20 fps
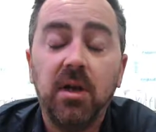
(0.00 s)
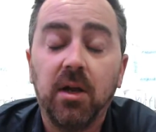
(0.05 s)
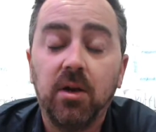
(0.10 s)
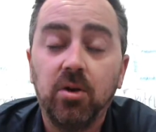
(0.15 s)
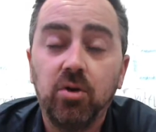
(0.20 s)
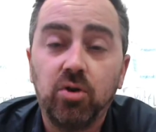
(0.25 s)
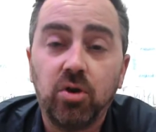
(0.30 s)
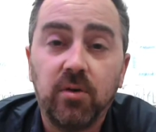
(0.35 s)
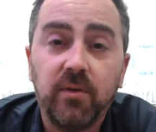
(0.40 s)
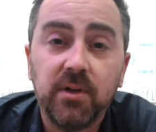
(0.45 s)

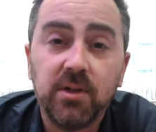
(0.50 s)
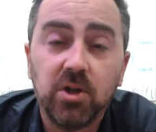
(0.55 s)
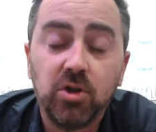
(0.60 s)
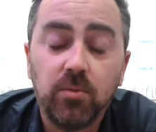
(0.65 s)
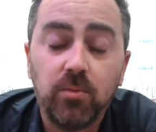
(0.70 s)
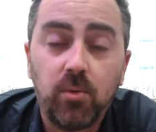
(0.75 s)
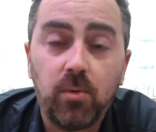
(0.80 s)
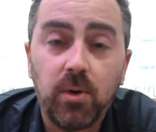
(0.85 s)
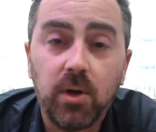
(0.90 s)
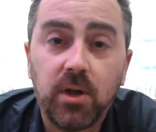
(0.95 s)
ritrovata
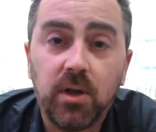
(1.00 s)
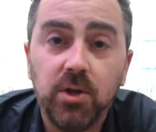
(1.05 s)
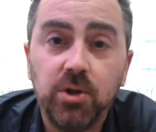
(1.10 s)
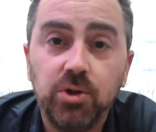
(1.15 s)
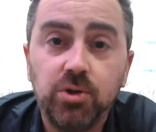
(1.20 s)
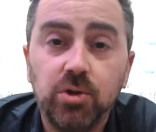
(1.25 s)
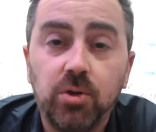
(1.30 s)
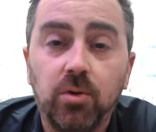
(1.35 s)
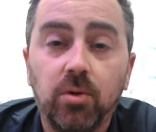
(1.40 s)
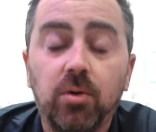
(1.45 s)
dopo qualche
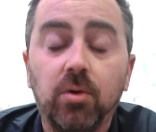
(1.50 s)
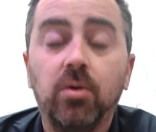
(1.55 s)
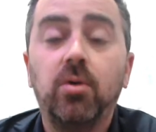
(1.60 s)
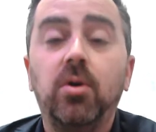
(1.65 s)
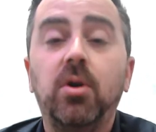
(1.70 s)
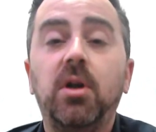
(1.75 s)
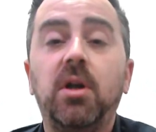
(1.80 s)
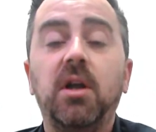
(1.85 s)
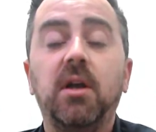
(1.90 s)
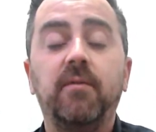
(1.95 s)
giorno
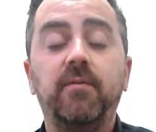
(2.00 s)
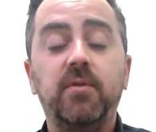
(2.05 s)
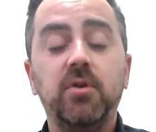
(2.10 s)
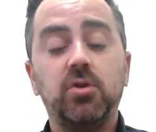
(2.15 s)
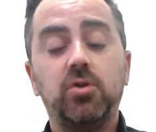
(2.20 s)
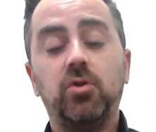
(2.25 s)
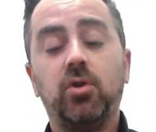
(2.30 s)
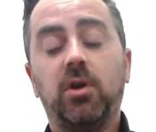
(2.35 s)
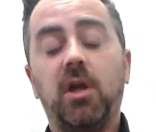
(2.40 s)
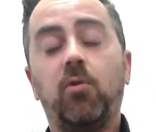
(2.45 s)
e ha
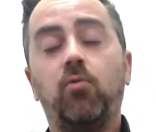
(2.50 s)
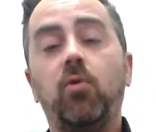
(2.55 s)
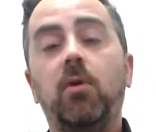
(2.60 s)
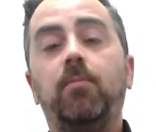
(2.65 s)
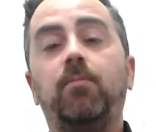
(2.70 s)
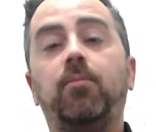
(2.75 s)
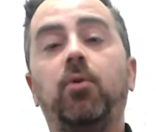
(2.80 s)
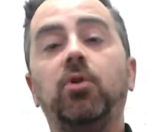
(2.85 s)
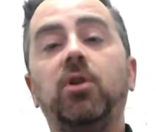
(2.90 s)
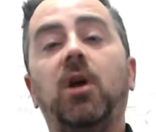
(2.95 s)
visto che quel
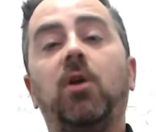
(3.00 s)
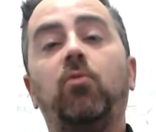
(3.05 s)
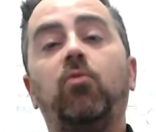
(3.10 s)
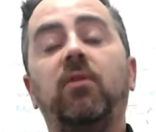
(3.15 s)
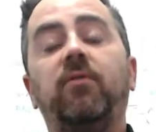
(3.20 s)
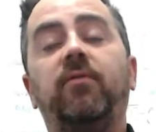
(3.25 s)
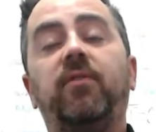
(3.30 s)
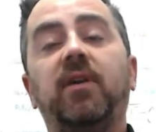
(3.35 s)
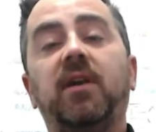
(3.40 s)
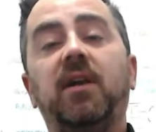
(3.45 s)
po' di acqua
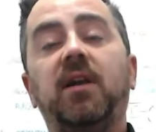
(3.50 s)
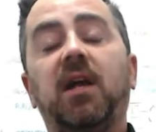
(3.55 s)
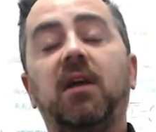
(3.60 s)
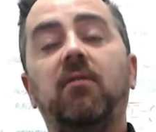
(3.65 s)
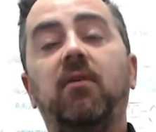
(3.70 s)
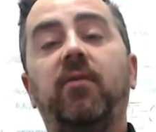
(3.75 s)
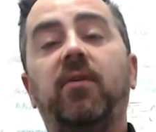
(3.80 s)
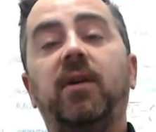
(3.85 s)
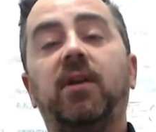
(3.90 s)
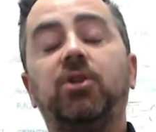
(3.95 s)
e farina che
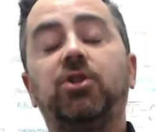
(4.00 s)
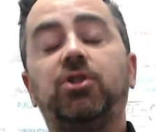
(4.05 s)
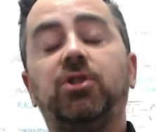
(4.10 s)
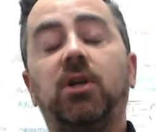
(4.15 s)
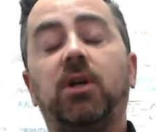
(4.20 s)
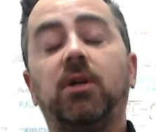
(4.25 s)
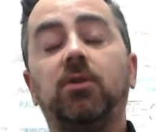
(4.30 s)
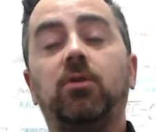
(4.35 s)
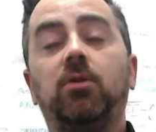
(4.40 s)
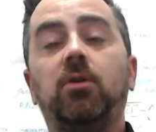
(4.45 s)
aveva
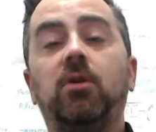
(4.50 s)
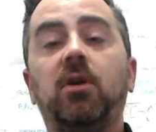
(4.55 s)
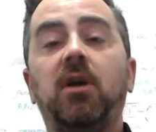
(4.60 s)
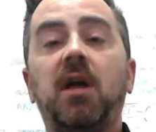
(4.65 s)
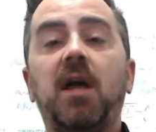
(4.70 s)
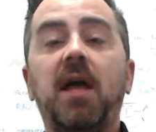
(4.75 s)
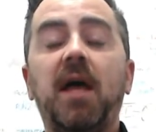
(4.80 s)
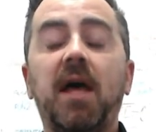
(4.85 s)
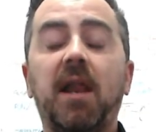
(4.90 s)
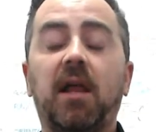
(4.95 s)
lasciato
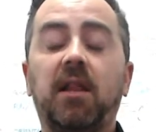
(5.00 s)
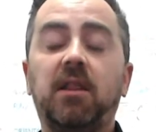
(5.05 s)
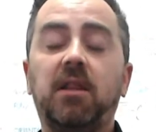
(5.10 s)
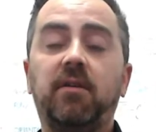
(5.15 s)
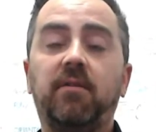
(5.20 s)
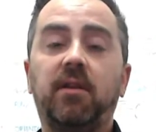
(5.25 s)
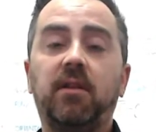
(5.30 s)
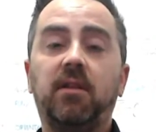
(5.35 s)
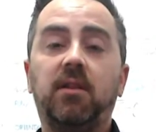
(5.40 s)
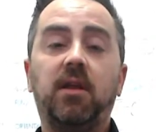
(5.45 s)
era
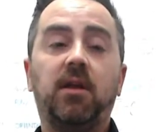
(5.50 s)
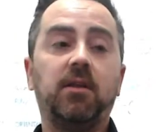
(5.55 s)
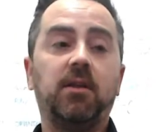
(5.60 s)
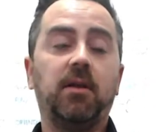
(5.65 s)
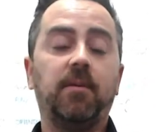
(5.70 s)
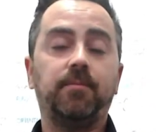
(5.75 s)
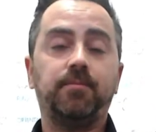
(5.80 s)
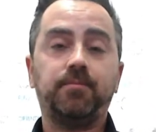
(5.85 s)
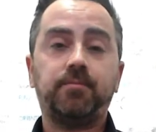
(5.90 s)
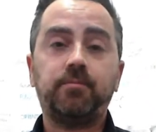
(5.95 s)
diventata